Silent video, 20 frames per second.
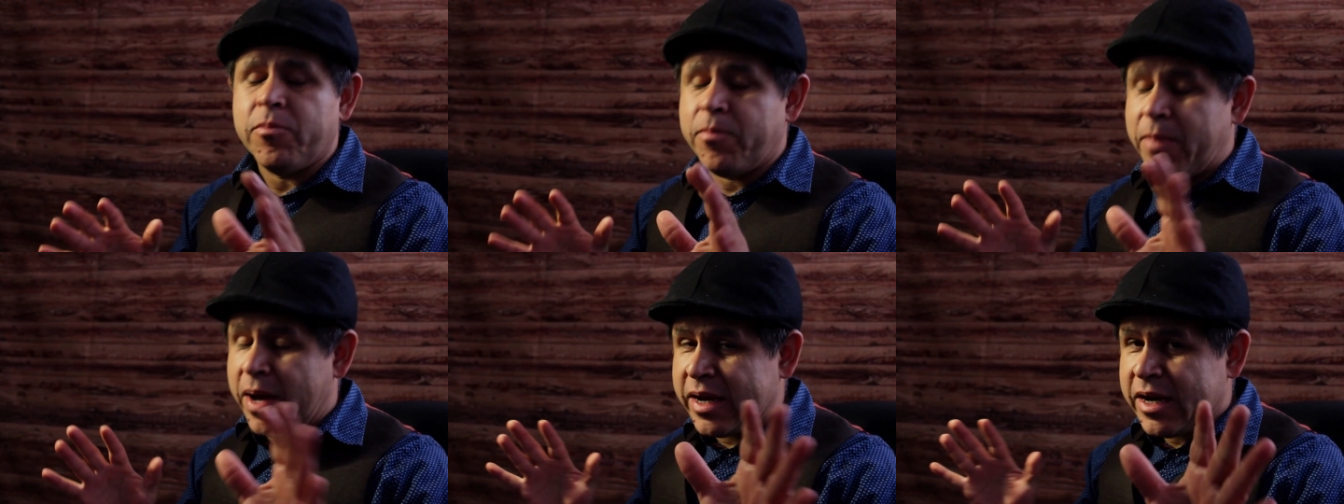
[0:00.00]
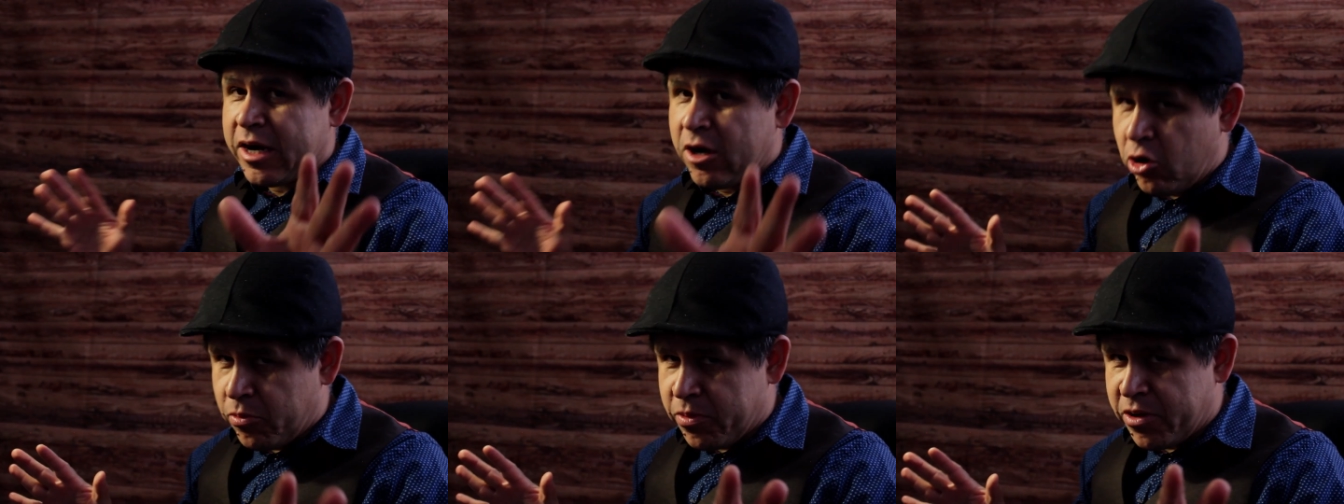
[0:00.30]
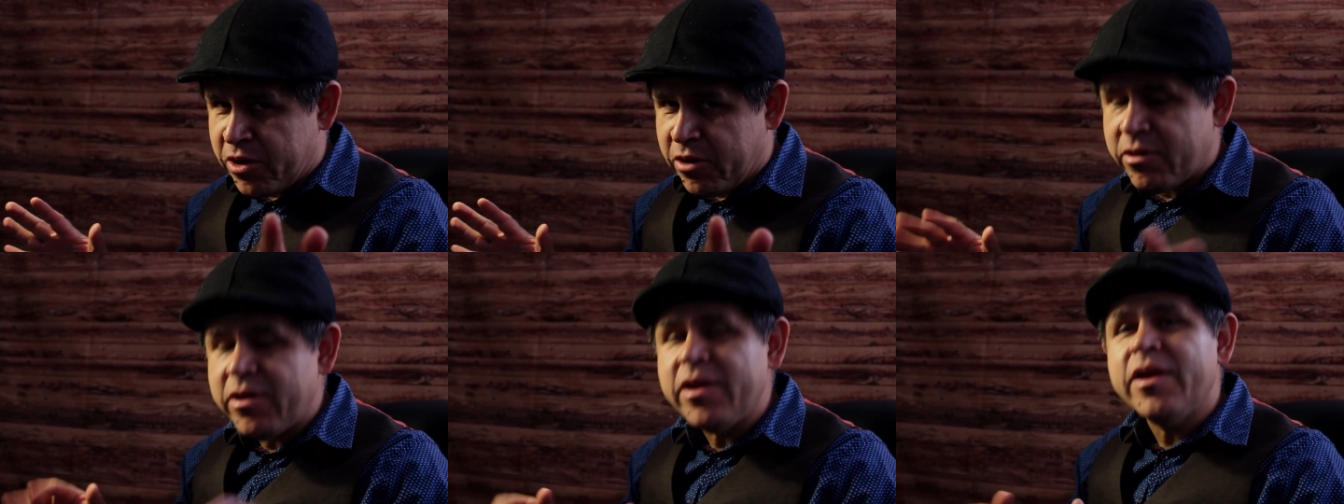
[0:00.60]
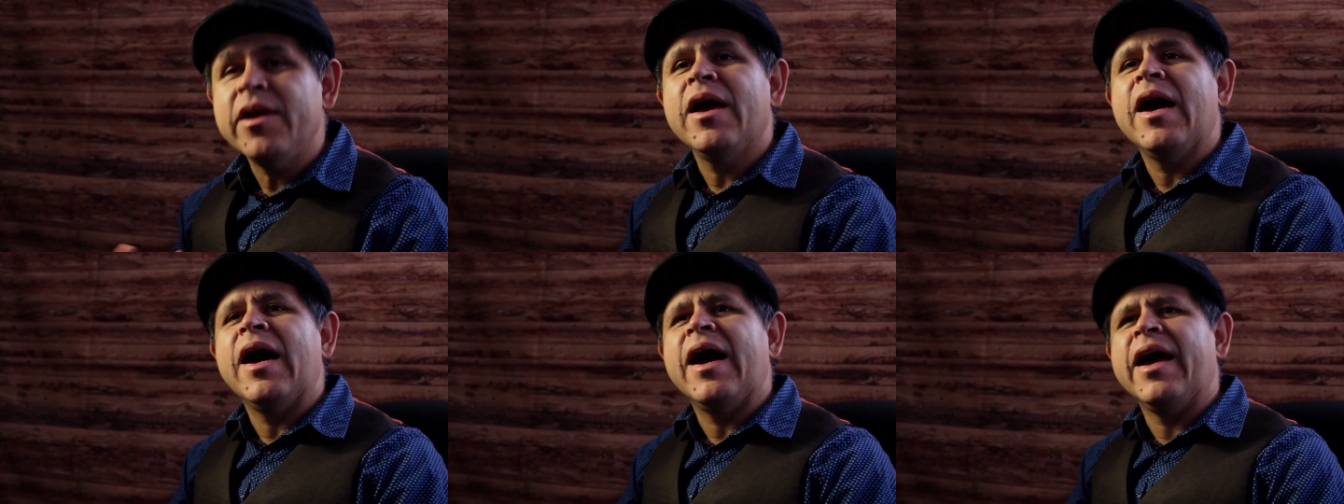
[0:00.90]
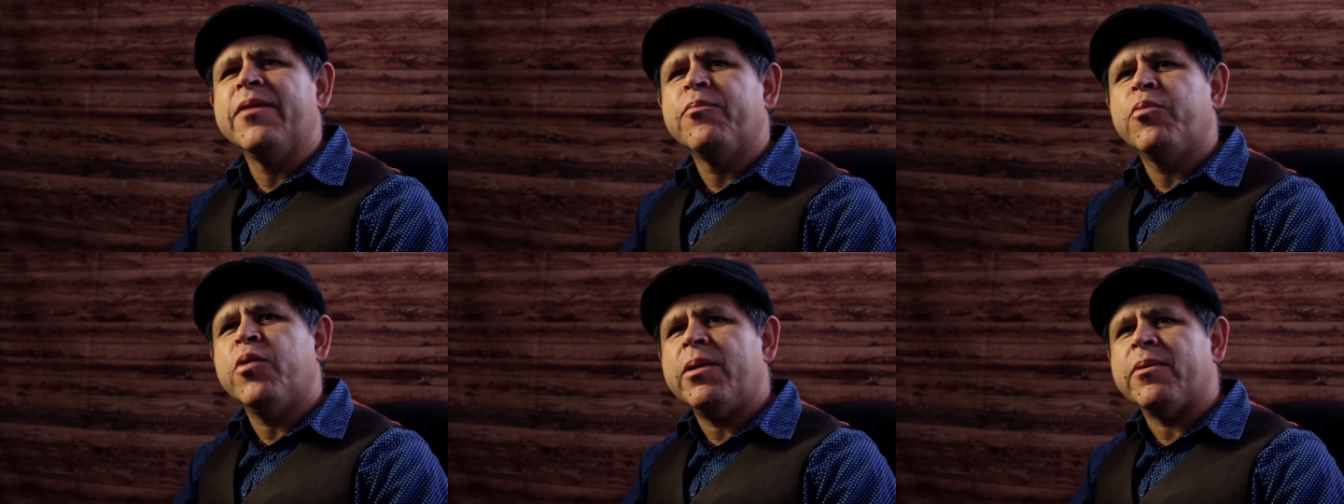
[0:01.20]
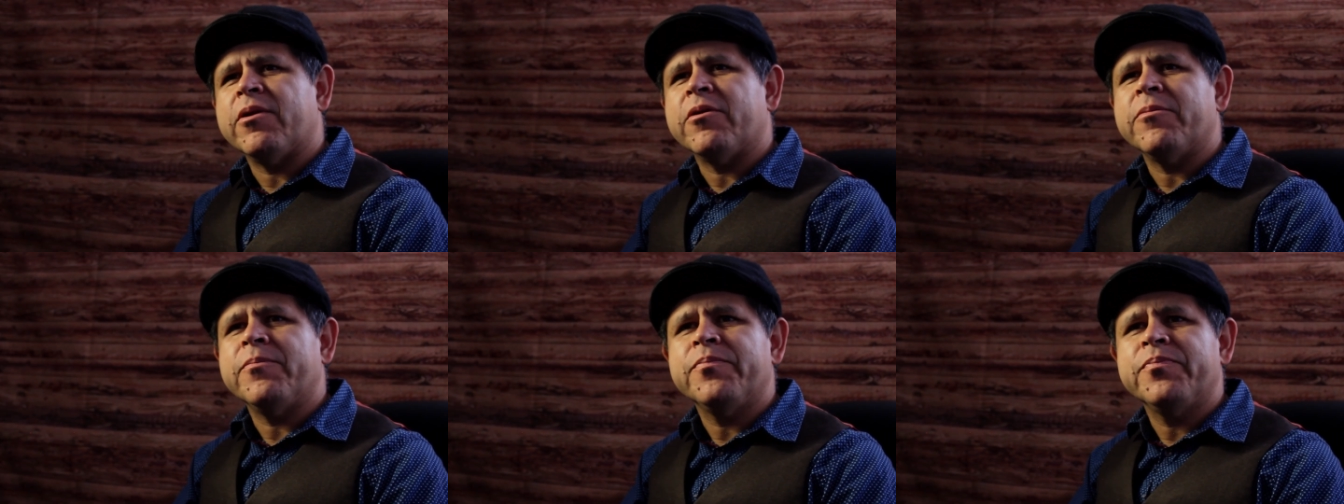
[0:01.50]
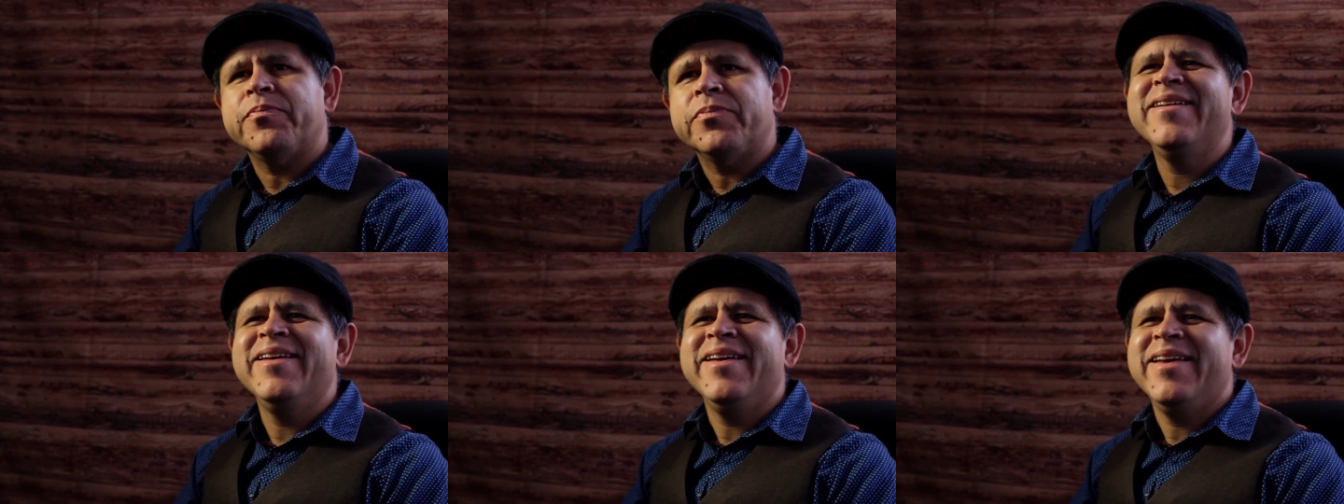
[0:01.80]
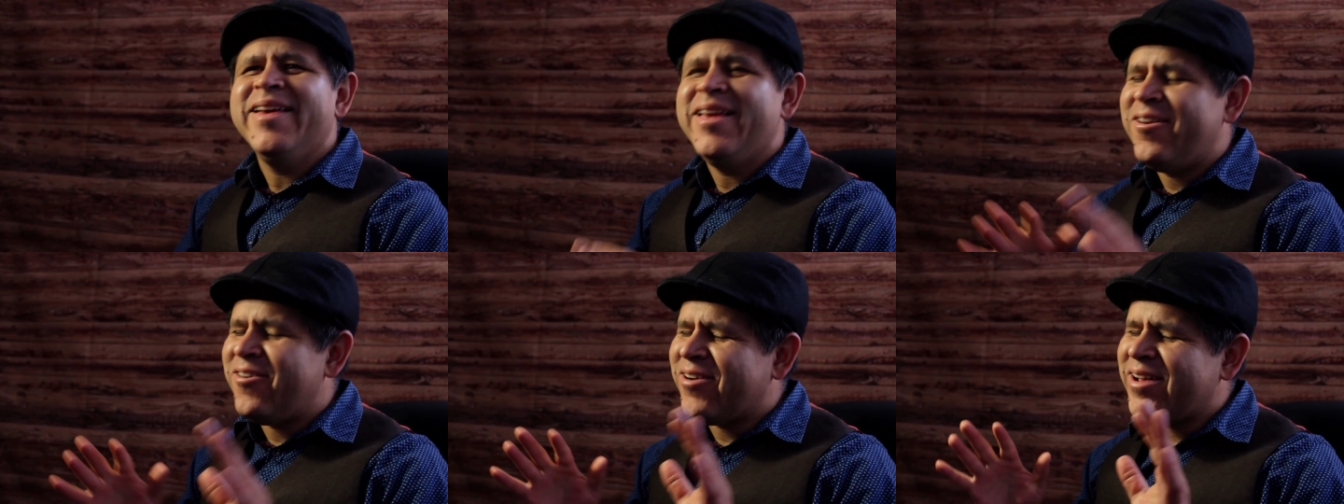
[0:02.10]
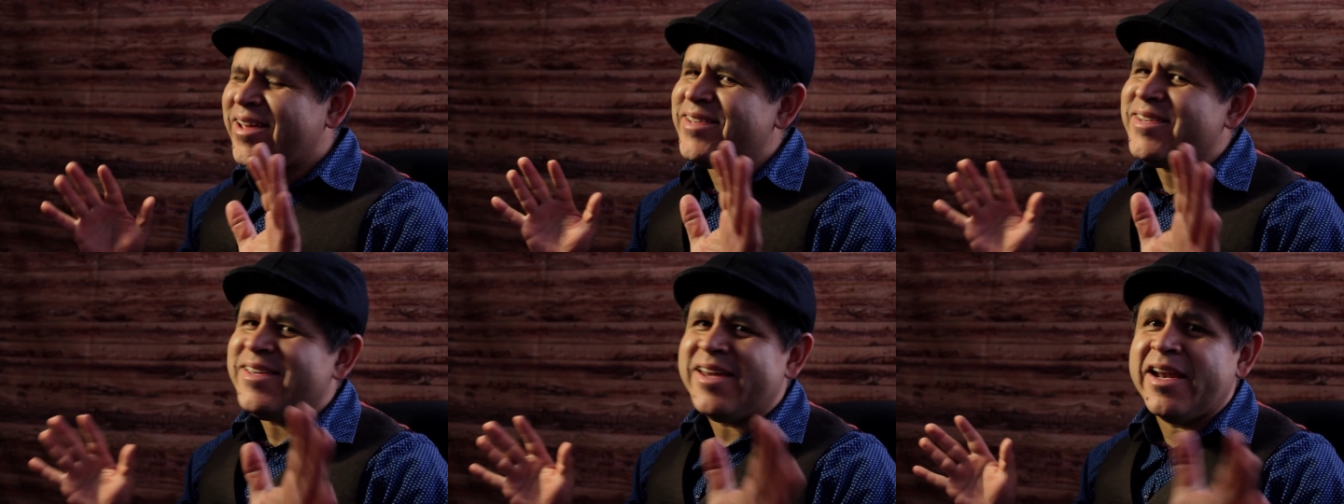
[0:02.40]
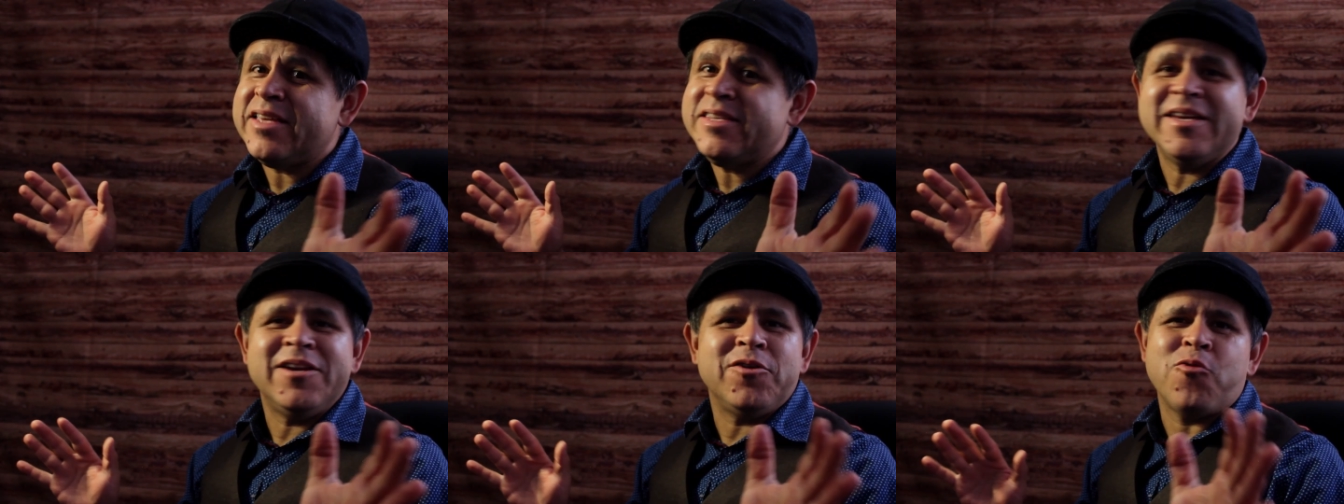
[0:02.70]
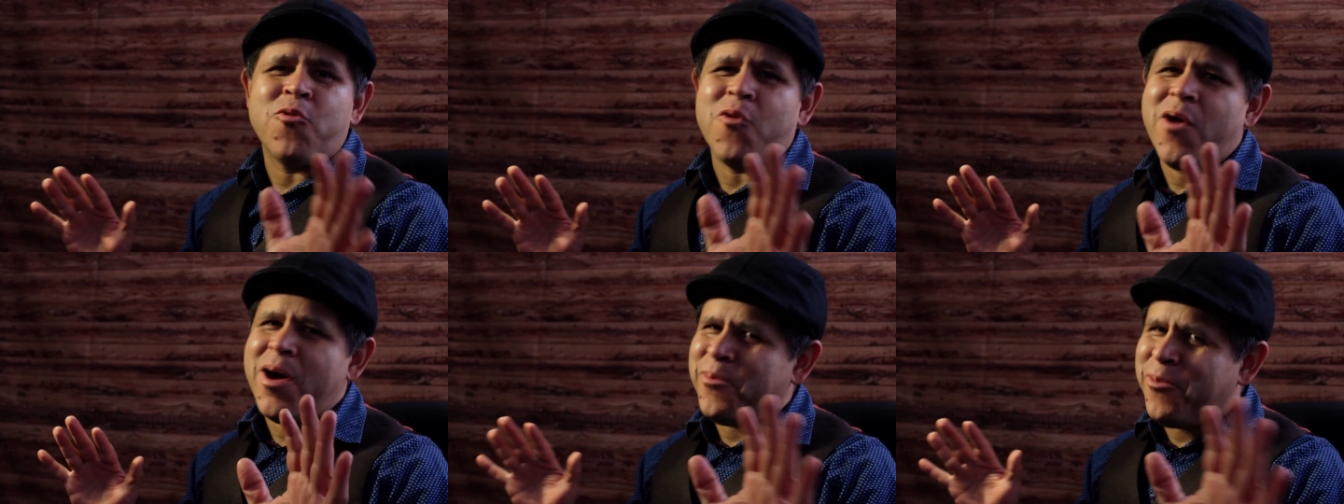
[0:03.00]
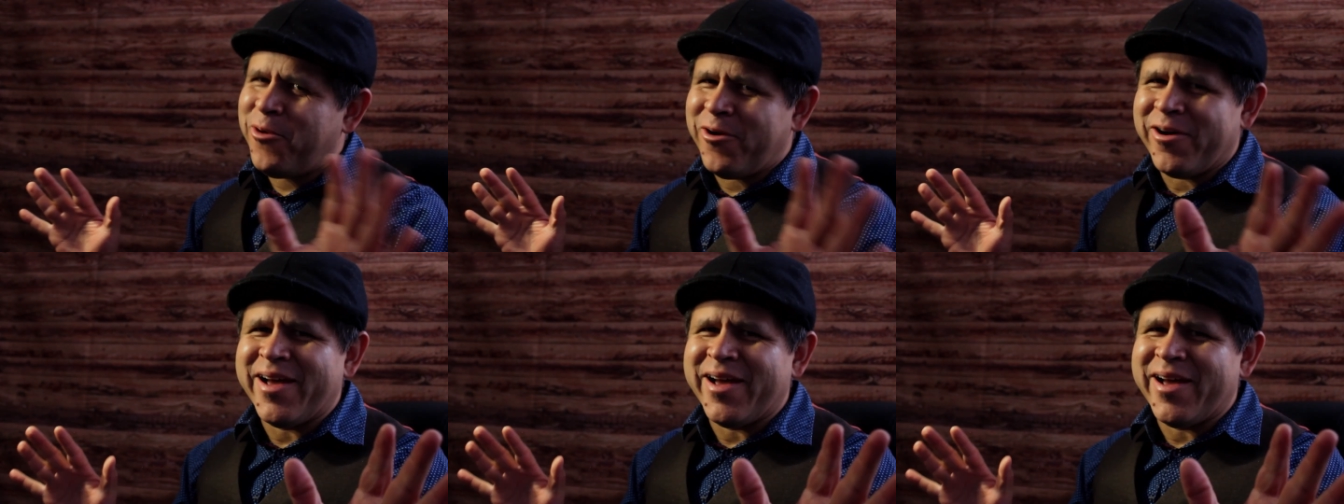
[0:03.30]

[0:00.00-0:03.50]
Maclovio, al pueblo. Y lo que será ser guapo,